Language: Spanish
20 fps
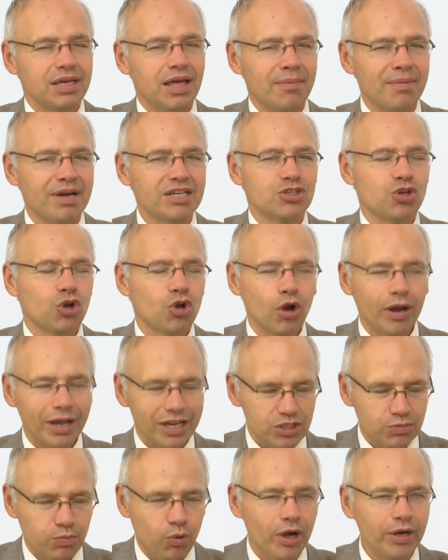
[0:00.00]
y además yo creo
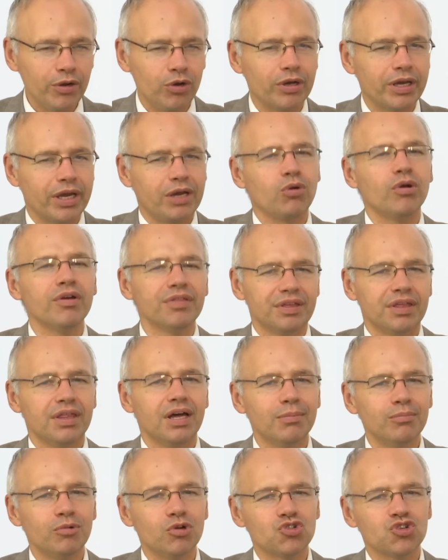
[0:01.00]
que es bueno que
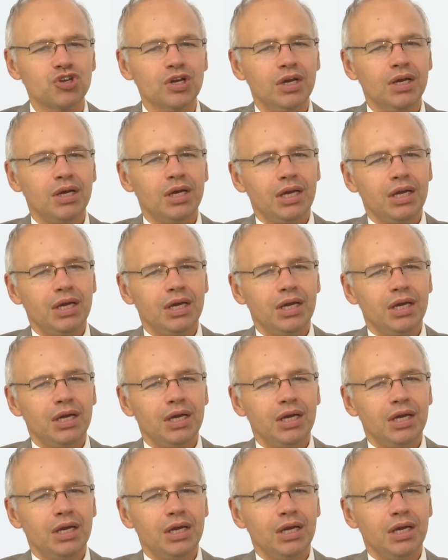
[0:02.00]
coincidamos